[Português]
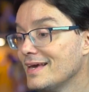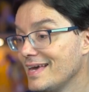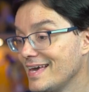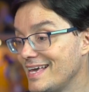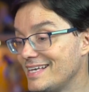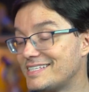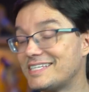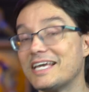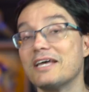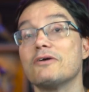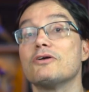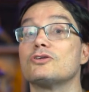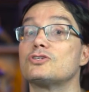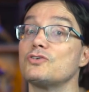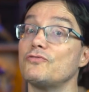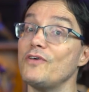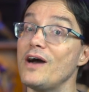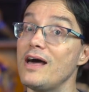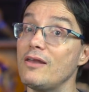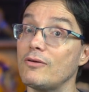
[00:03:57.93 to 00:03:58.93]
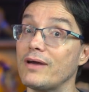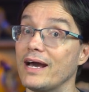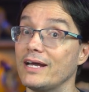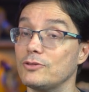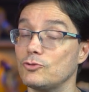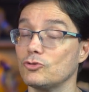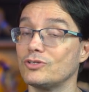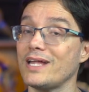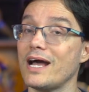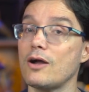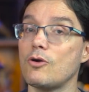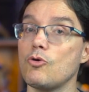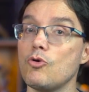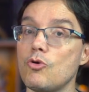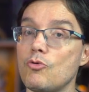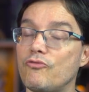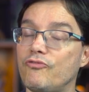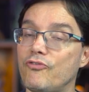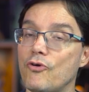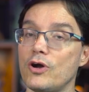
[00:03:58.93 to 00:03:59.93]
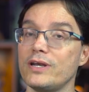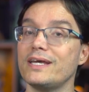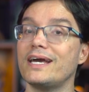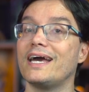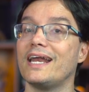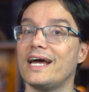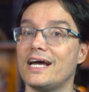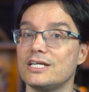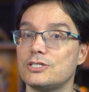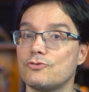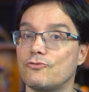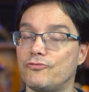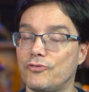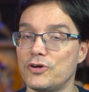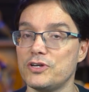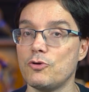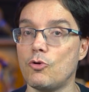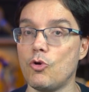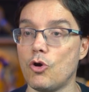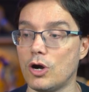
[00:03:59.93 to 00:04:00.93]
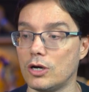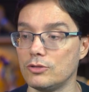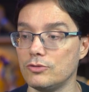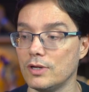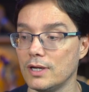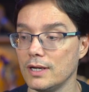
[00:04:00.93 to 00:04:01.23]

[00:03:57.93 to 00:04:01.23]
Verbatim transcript: falar. eu te falo, cara, tu tá com um fone grande, um fone gordo.